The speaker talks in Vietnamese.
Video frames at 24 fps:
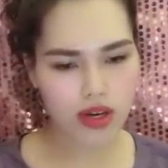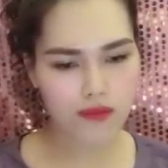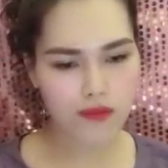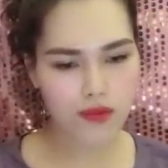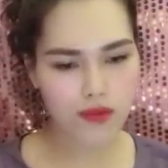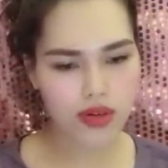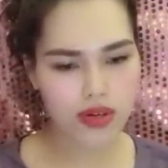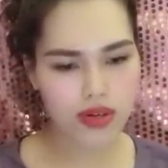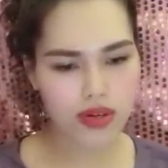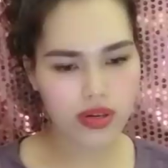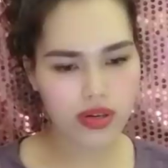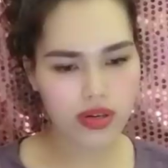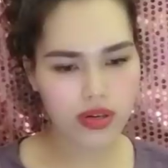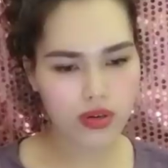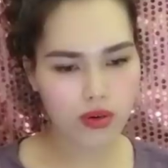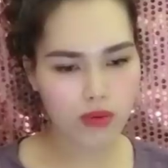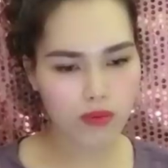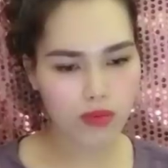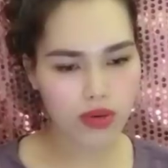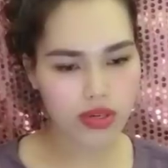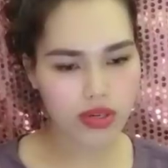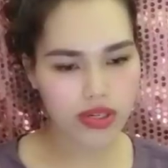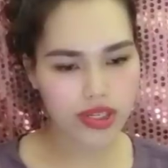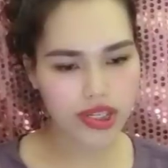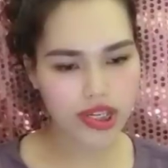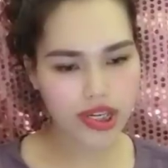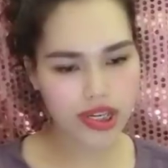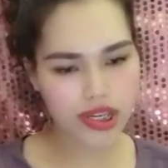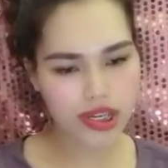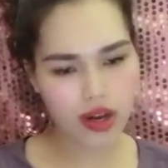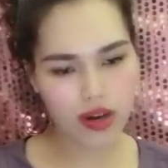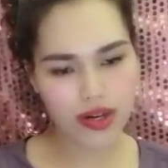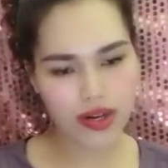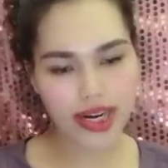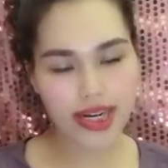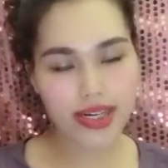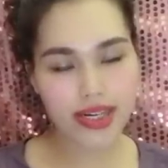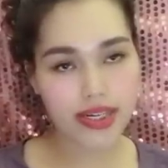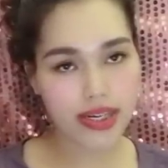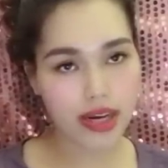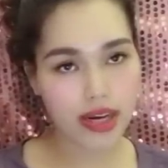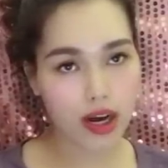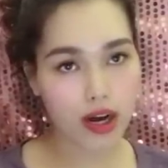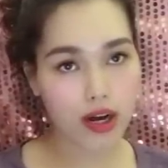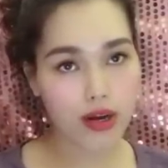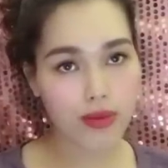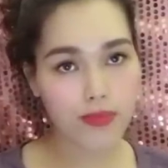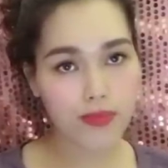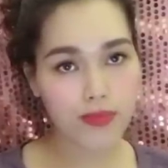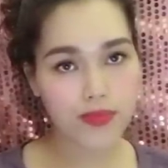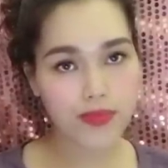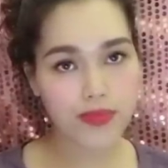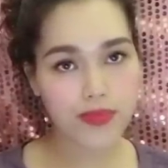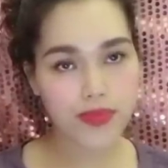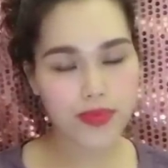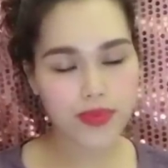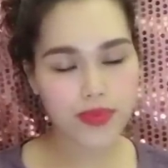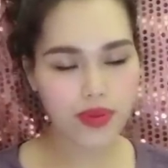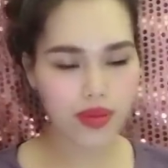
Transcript: một người phụ nữ cùng một đứa trẻ nhỏ đang ở đó.